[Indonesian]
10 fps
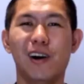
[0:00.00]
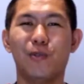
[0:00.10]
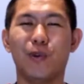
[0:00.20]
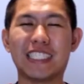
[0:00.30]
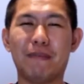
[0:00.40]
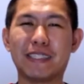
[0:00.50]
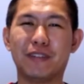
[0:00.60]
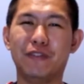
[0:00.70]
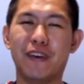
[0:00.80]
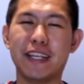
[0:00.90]
What's up
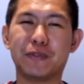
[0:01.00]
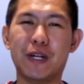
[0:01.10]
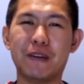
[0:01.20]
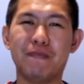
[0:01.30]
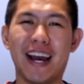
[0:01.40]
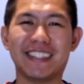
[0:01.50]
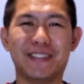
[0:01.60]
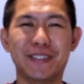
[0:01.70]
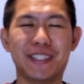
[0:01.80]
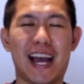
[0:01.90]
basketball fans, welcome back
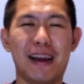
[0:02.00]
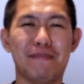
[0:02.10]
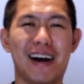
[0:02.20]
to Time